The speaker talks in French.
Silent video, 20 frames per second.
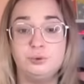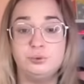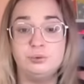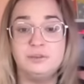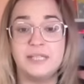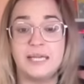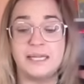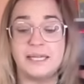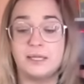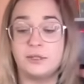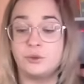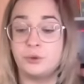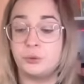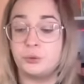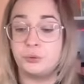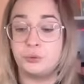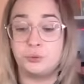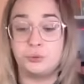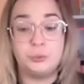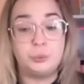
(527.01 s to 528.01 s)
doute à
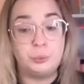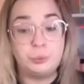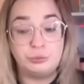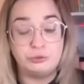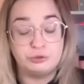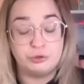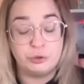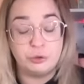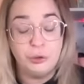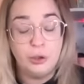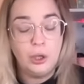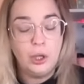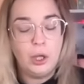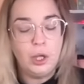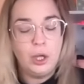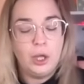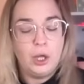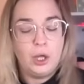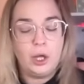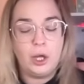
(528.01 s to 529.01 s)
quelqu'un de nouveau
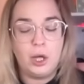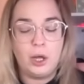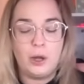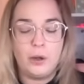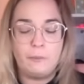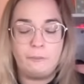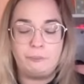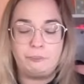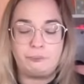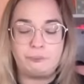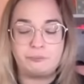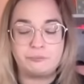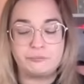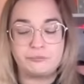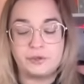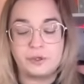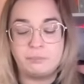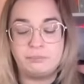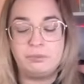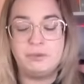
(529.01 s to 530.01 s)
euh,
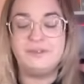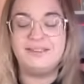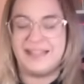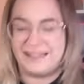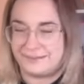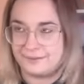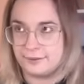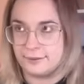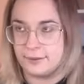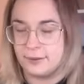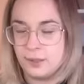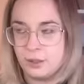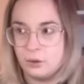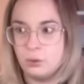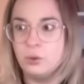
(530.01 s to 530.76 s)
Peut-être.